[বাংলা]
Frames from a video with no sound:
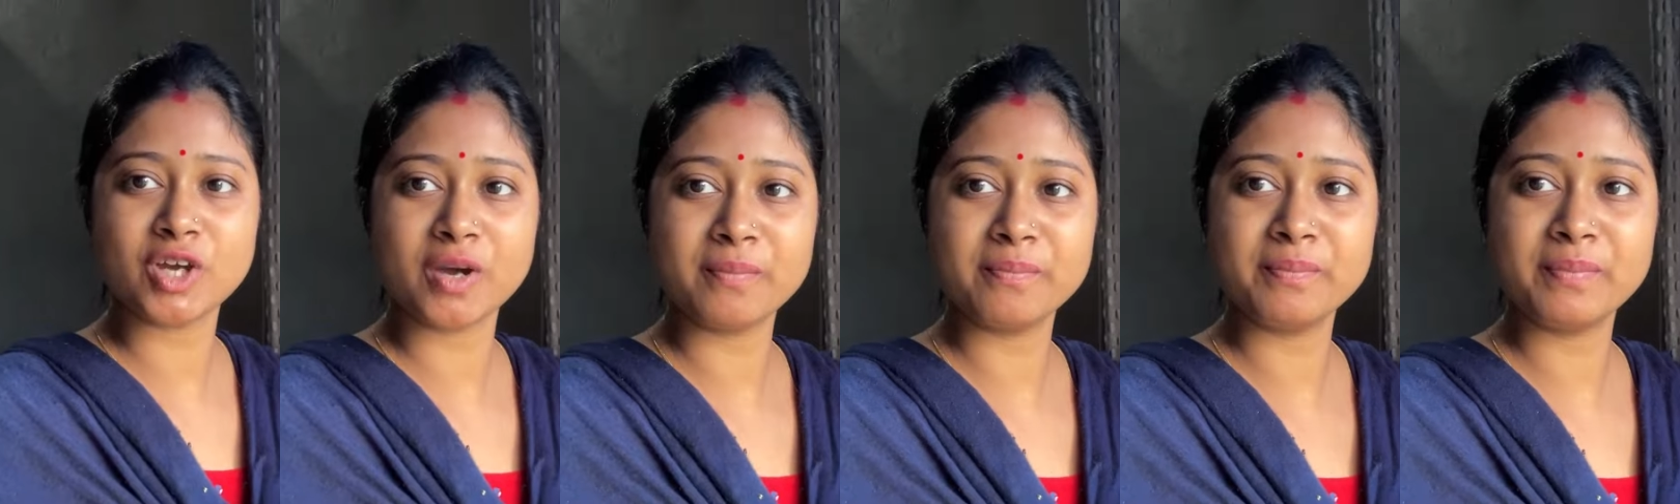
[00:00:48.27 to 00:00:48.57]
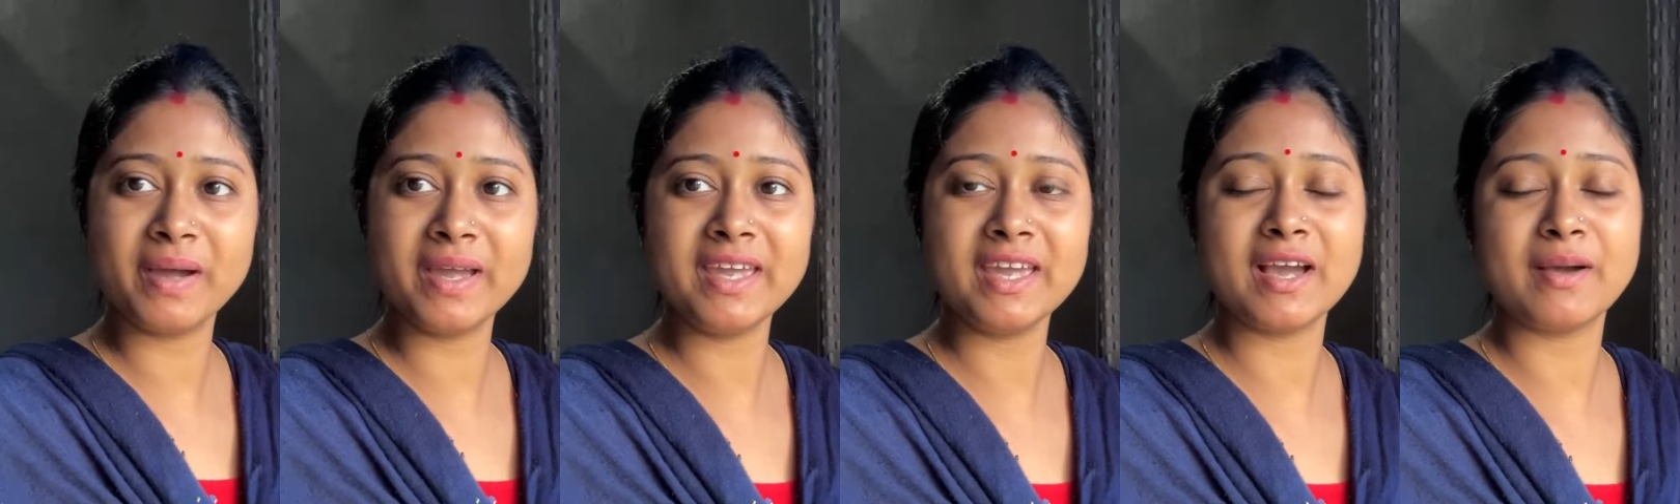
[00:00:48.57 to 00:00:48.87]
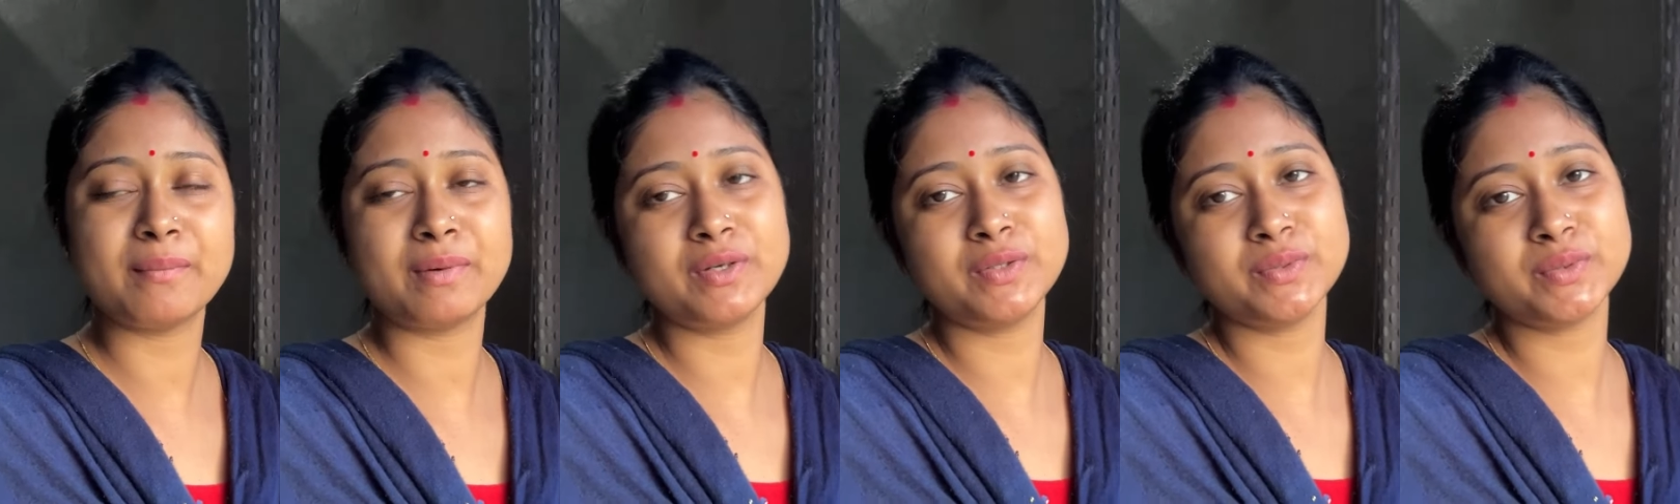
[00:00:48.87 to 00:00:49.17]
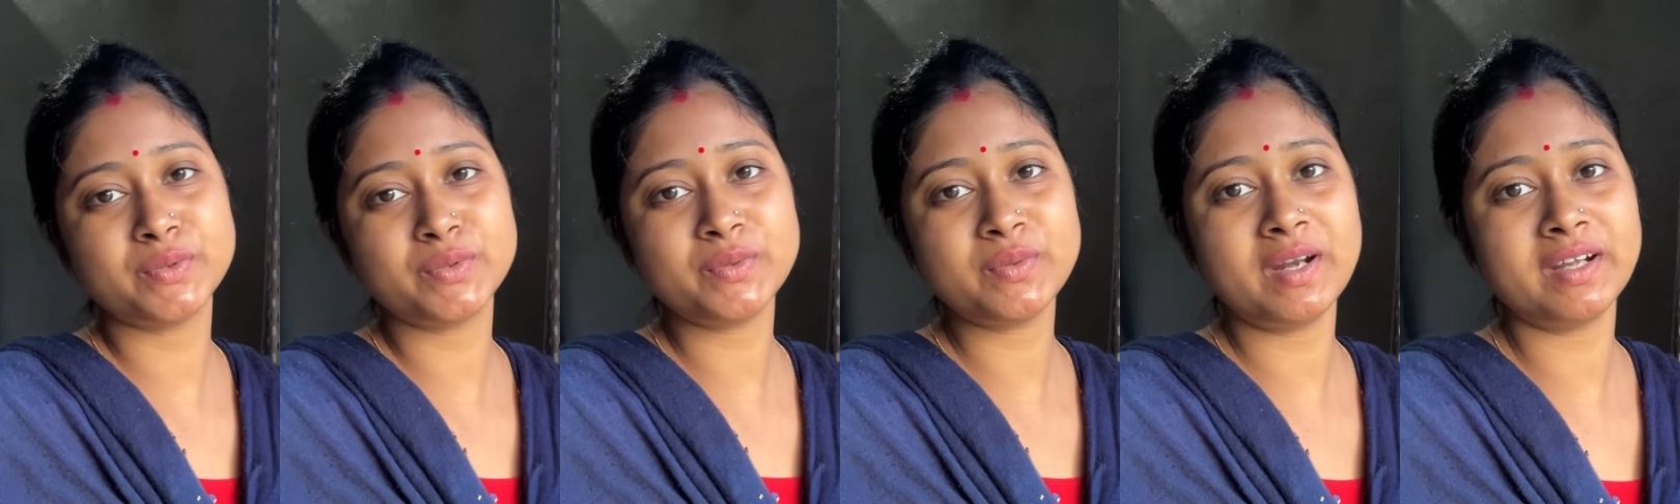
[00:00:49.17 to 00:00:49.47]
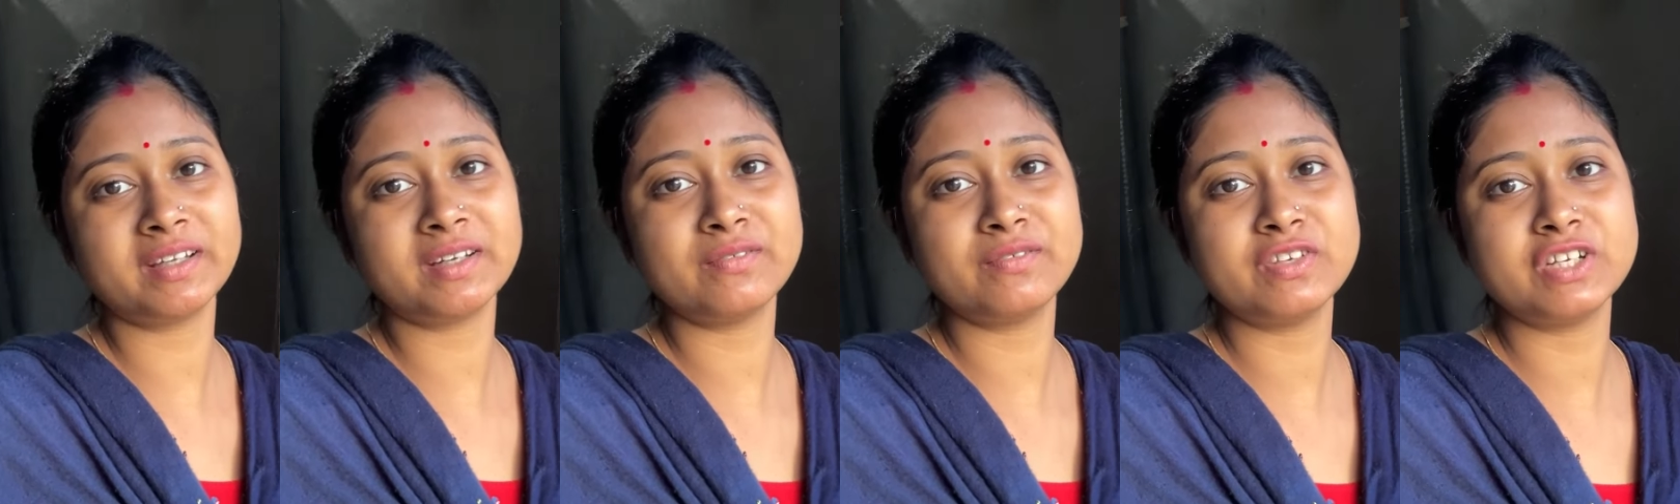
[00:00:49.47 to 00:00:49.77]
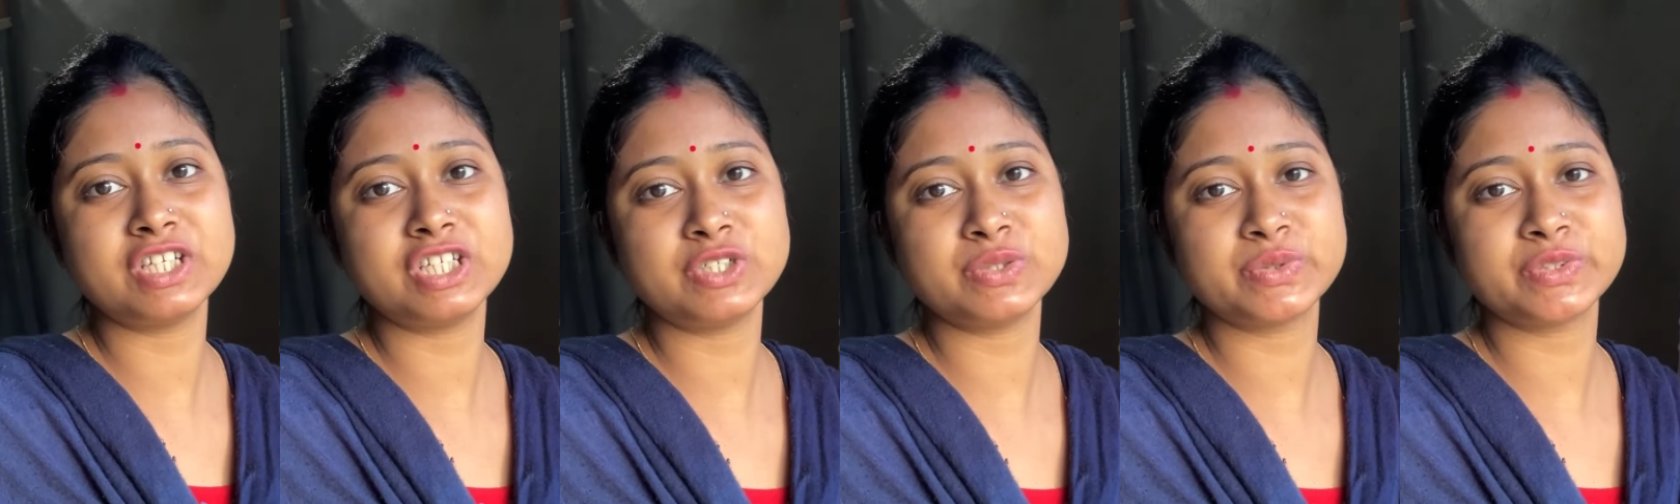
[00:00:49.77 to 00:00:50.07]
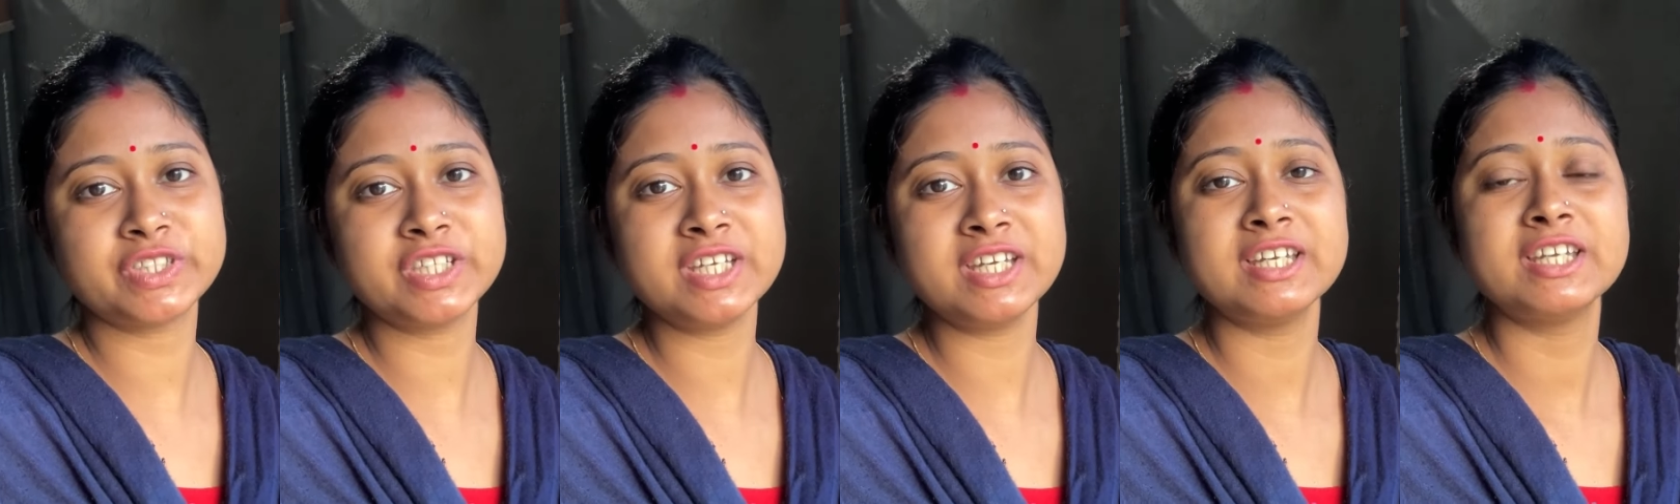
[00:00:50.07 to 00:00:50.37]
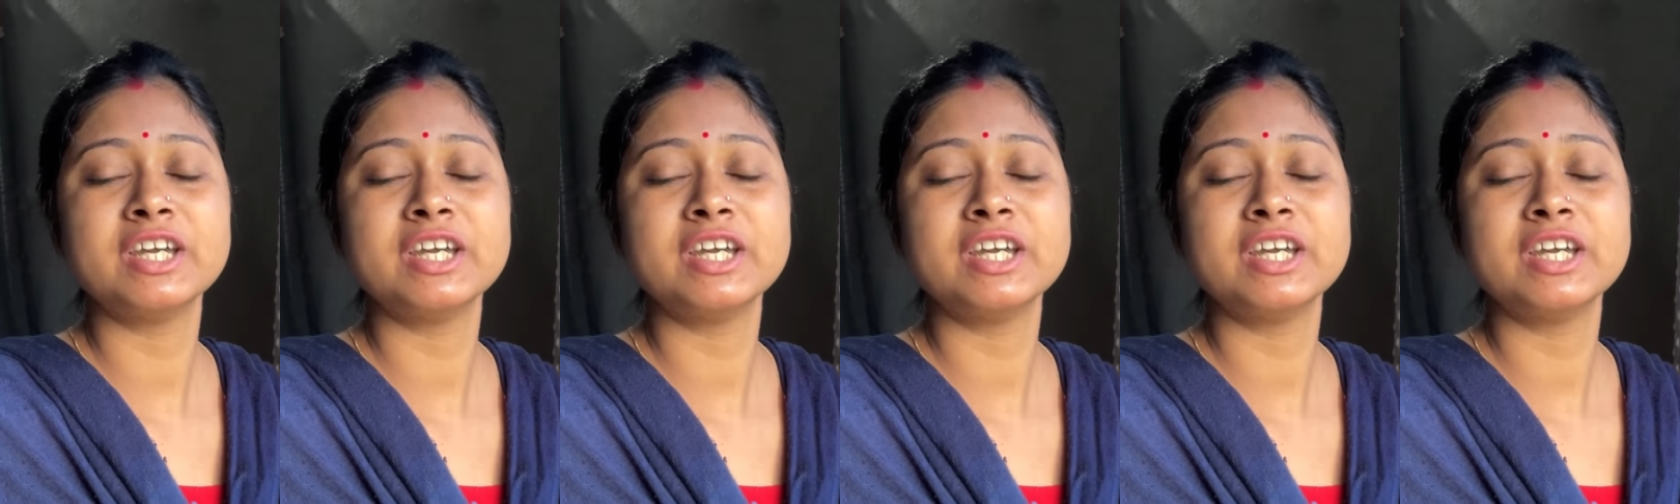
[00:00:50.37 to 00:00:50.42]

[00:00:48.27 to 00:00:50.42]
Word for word: সবাই আমার নতুন একটা ভিডিওতে